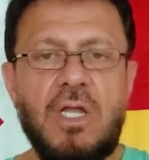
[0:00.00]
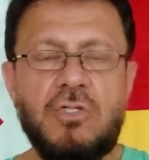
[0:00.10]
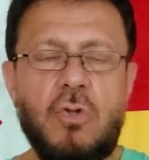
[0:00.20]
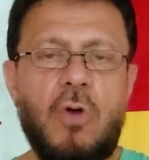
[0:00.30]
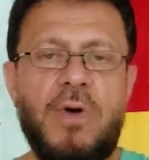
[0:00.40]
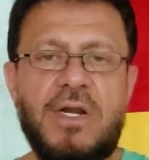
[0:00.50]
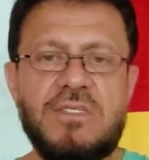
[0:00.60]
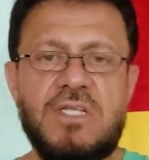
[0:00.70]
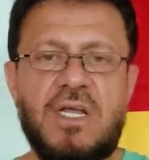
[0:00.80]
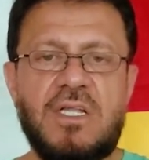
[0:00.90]
İşte Omar'ın
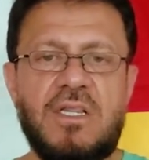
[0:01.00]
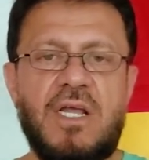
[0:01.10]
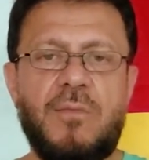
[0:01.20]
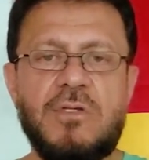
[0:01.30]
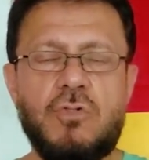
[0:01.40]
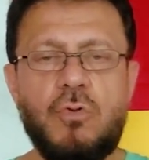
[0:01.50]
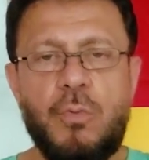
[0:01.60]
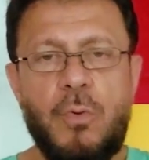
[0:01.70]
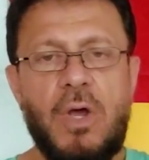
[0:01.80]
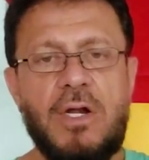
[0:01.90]
sakatlanması,
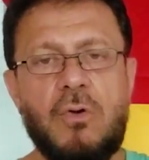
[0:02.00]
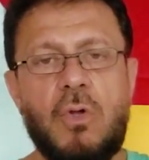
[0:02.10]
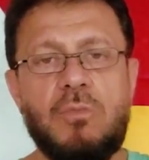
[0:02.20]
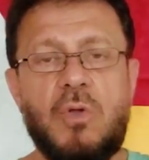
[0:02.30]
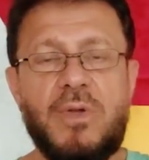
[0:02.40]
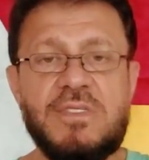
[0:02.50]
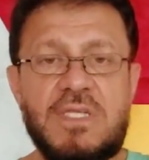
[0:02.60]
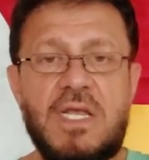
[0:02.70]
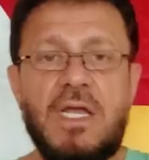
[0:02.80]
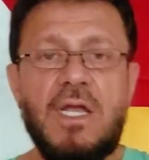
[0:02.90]
Duvan'ın
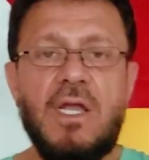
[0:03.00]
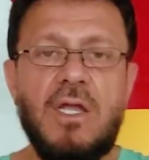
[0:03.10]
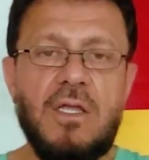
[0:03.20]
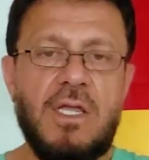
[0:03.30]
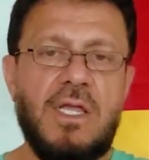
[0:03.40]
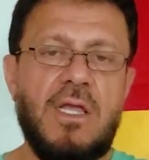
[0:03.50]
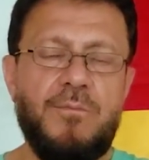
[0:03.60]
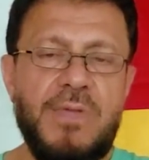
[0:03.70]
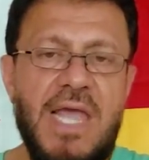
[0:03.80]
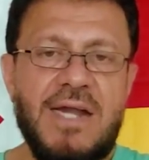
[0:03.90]
olmaması
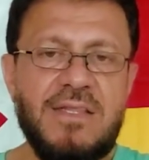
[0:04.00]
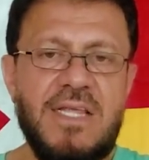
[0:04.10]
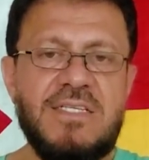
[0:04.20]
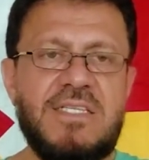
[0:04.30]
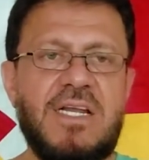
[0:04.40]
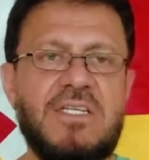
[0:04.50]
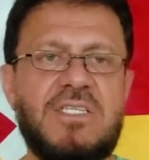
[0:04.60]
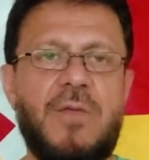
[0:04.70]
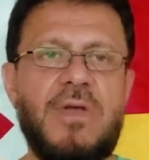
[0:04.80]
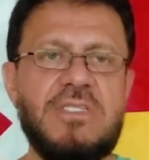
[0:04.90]
e, bir yerde ister
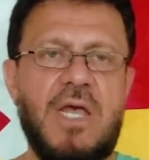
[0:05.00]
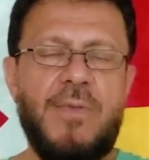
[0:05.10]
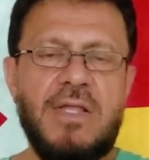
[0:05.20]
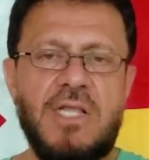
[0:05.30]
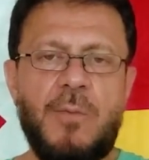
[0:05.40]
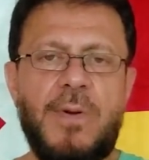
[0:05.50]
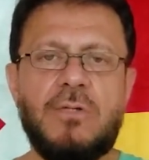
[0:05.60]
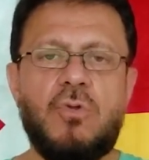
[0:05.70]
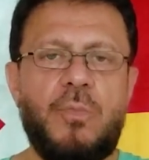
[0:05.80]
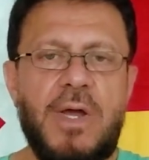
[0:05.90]
istemez hemen
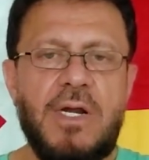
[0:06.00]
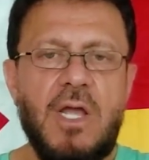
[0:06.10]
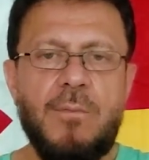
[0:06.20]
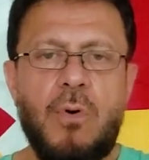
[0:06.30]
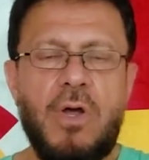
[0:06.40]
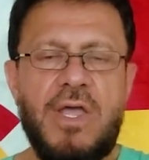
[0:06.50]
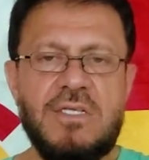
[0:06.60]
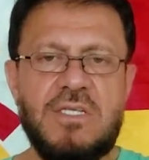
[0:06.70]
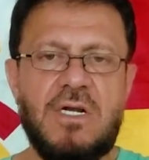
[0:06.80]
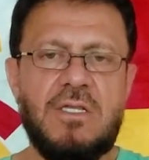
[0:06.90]
apar topar
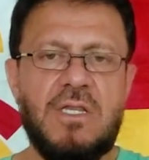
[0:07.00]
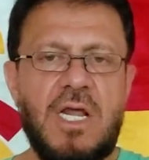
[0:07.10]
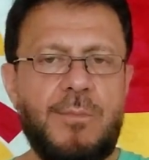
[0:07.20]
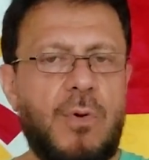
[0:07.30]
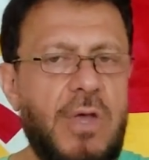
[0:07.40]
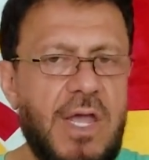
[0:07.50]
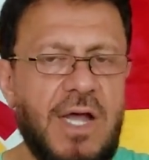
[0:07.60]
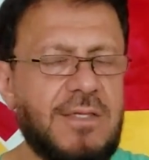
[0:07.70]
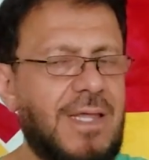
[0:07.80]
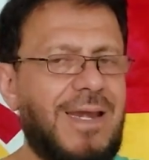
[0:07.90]
Boğa'ya sarıldılar. Boğa
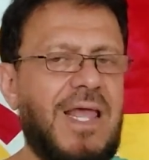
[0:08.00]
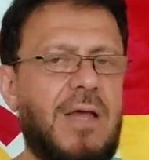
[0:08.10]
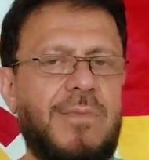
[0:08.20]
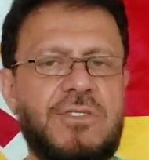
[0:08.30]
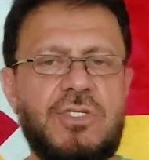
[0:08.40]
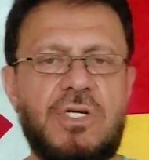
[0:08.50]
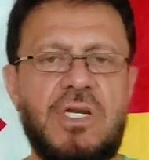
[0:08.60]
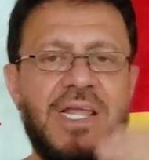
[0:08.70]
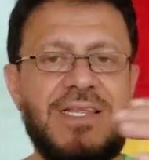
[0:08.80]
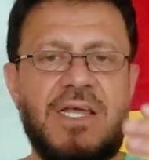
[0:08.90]
Antalya
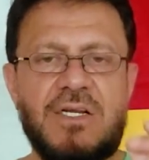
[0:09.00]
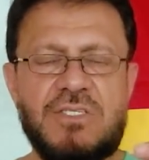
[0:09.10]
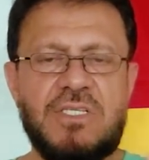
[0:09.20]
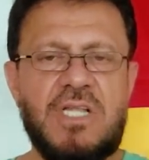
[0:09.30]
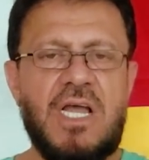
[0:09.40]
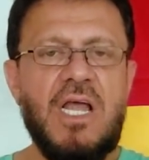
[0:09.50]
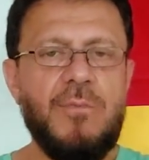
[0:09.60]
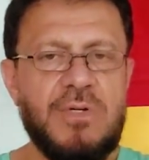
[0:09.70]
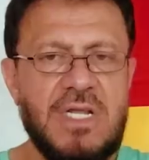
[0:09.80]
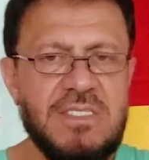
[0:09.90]
maçının ilk yarısında
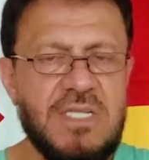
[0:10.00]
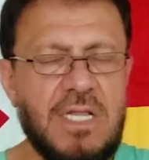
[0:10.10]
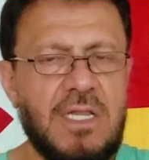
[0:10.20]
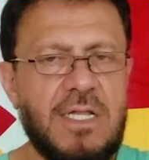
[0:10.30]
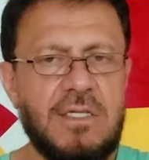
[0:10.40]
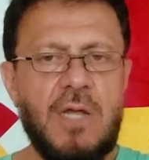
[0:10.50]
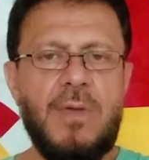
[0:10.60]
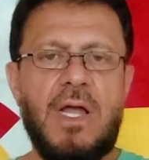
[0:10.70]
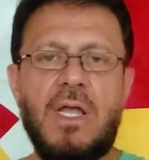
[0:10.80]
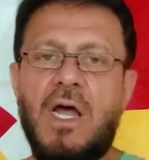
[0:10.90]
biraz sallandı
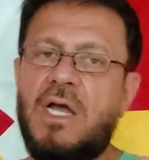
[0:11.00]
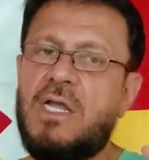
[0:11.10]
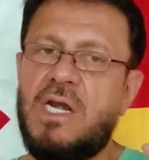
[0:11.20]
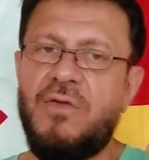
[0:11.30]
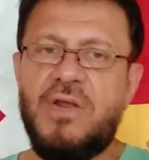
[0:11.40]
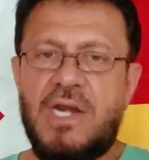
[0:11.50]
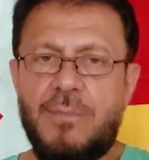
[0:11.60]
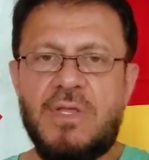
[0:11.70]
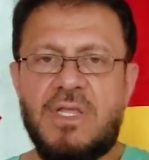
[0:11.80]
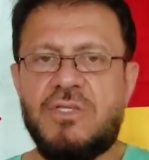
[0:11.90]
ama hakkını
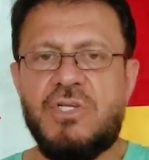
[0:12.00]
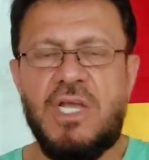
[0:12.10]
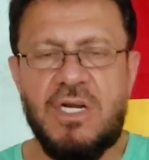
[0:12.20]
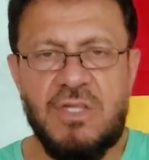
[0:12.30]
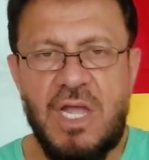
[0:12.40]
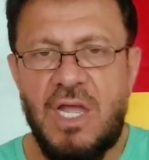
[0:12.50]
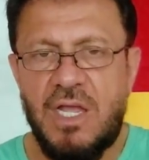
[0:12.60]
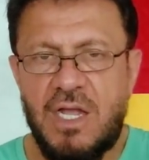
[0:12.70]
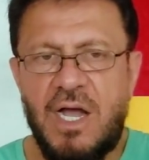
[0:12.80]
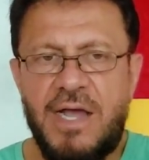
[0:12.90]
verelim ikinci yarıda
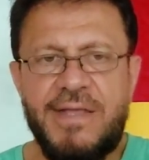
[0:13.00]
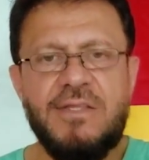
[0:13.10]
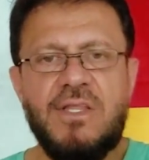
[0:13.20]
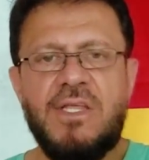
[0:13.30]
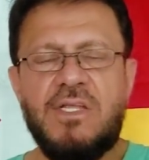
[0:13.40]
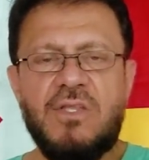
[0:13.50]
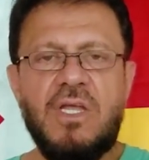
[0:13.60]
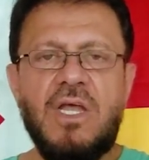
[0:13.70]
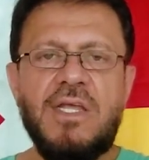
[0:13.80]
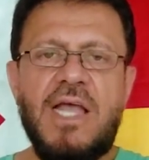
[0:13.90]
gayet
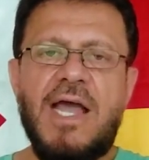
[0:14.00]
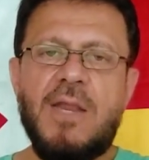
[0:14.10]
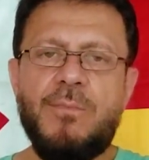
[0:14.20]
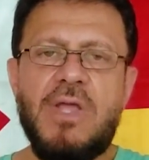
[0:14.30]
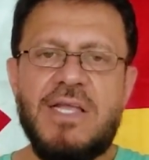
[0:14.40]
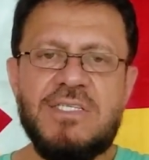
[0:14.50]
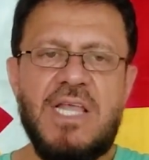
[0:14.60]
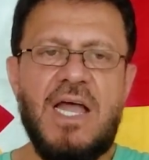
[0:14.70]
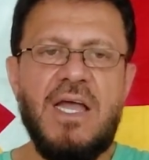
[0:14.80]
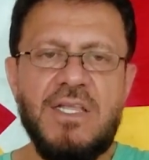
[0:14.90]
iyiydi. Yani bu
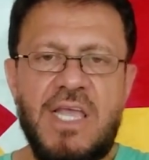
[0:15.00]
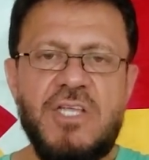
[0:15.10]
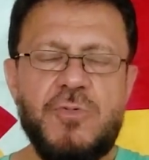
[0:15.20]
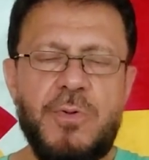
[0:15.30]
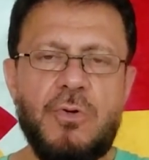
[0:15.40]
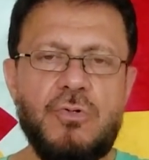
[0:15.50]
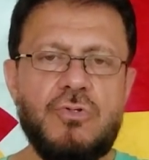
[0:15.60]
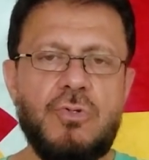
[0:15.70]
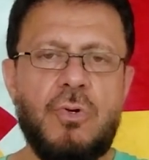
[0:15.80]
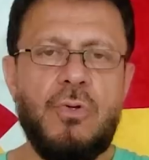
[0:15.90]
yaşta genç bir
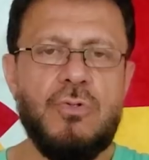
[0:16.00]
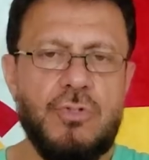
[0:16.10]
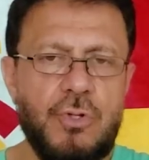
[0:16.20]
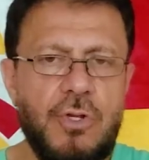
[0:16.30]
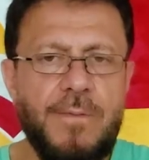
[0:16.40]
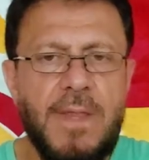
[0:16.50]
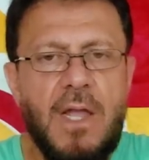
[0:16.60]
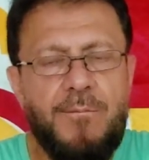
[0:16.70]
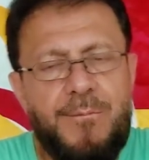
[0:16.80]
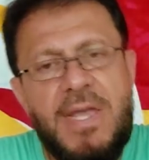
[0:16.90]
oyuncuyu
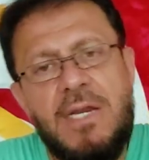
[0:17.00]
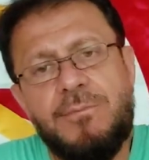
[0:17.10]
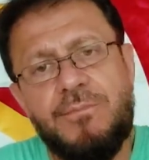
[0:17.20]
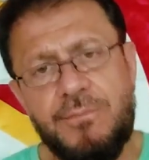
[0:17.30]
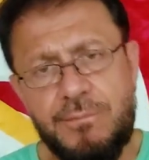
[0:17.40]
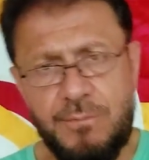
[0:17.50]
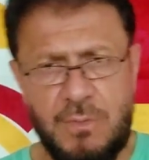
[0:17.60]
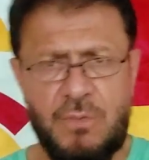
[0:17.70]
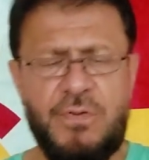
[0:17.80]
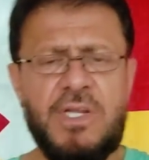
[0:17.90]
benim
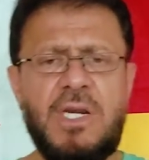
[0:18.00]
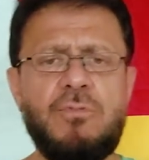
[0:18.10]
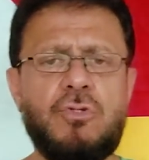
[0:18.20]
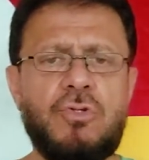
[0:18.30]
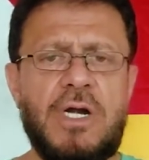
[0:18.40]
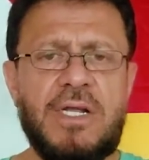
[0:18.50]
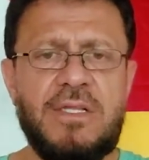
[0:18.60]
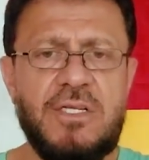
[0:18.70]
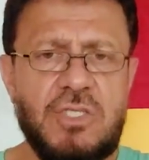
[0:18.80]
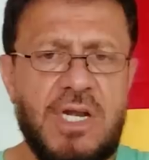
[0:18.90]
fikrim şudur
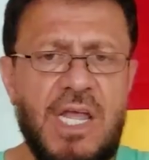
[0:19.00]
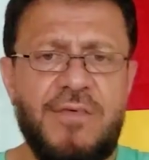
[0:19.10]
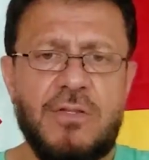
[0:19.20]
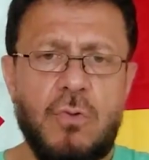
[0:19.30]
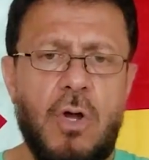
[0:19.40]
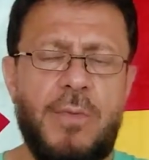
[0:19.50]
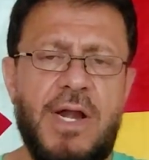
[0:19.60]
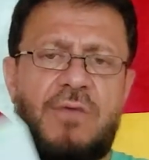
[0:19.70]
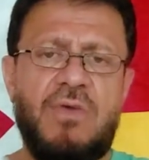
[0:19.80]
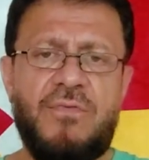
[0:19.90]
arkadaşlar. Evet
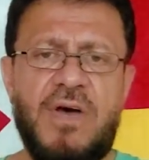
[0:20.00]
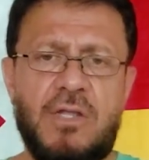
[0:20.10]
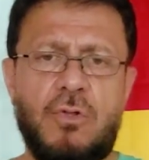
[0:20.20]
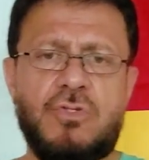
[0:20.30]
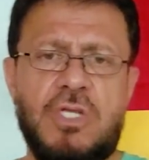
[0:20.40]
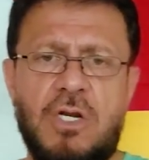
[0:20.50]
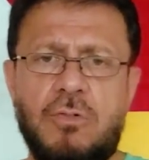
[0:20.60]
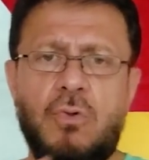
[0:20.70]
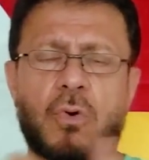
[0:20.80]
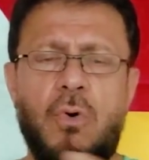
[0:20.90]
Omar'a vefa
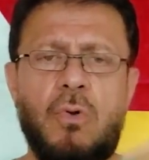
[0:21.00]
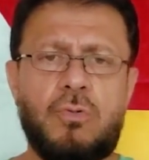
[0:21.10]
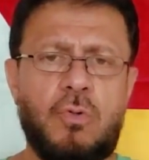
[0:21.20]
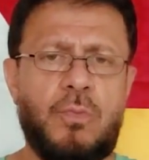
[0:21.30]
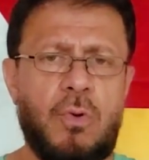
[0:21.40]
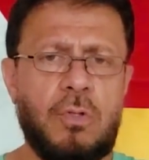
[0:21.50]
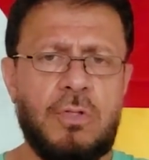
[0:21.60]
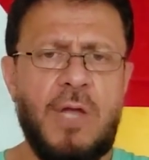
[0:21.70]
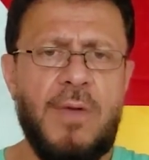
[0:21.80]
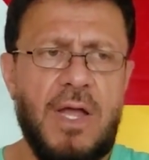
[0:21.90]
gösterildi o oldu bu
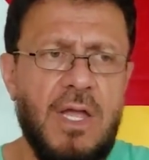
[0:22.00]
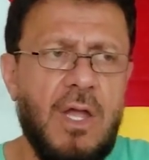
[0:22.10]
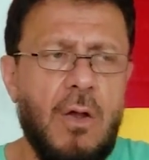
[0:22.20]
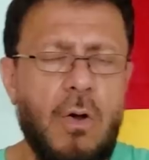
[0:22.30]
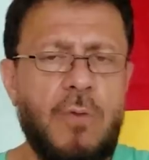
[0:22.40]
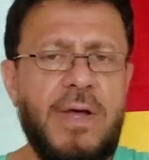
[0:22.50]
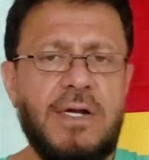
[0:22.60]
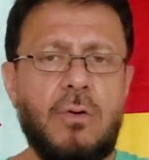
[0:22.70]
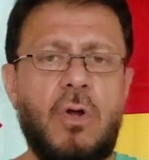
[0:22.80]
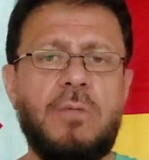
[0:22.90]
oldu ama
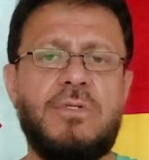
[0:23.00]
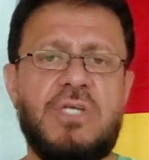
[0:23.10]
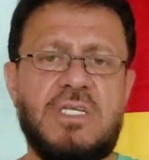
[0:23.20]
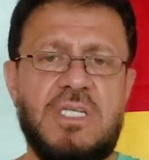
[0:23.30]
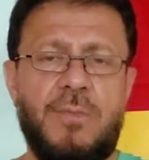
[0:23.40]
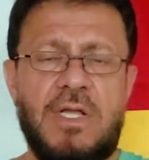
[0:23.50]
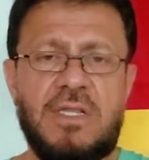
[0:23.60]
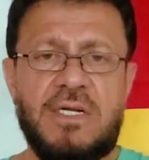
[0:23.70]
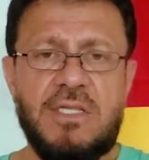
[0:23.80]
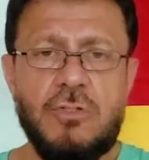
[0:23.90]
Ömer olmayacak
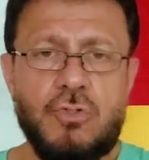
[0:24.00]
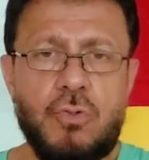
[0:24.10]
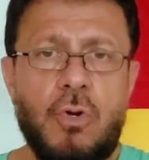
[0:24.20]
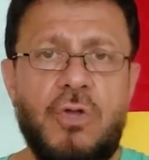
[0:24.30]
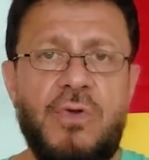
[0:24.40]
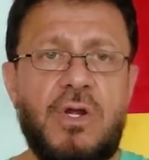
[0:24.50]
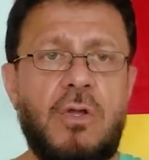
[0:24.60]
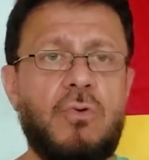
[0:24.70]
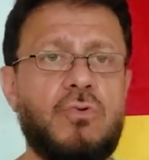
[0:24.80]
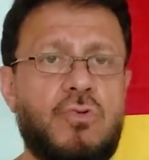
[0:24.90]
zamanlarda su koy
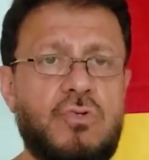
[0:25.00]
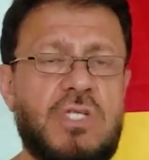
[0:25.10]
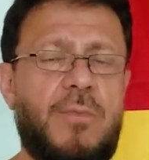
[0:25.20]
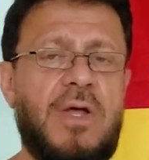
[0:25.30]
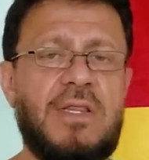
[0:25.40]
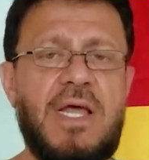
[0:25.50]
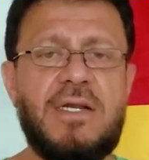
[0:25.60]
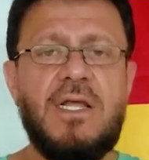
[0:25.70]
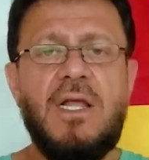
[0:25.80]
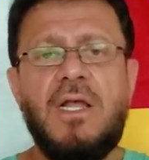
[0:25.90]
veriyor. Uzun
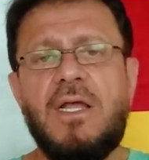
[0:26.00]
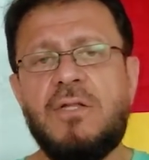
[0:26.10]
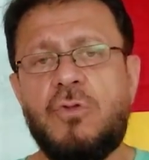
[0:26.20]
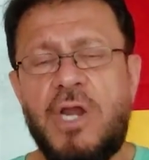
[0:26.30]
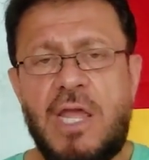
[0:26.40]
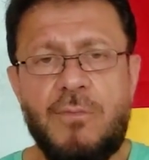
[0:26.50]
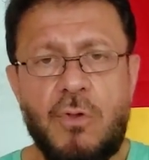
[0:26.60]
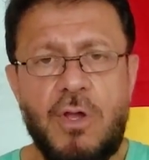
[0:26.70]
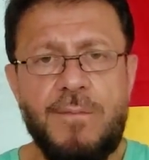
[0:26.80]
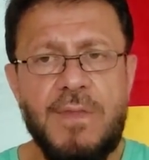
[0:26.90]
zamanlar e,
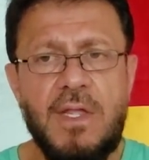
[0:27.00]
dönemiyor.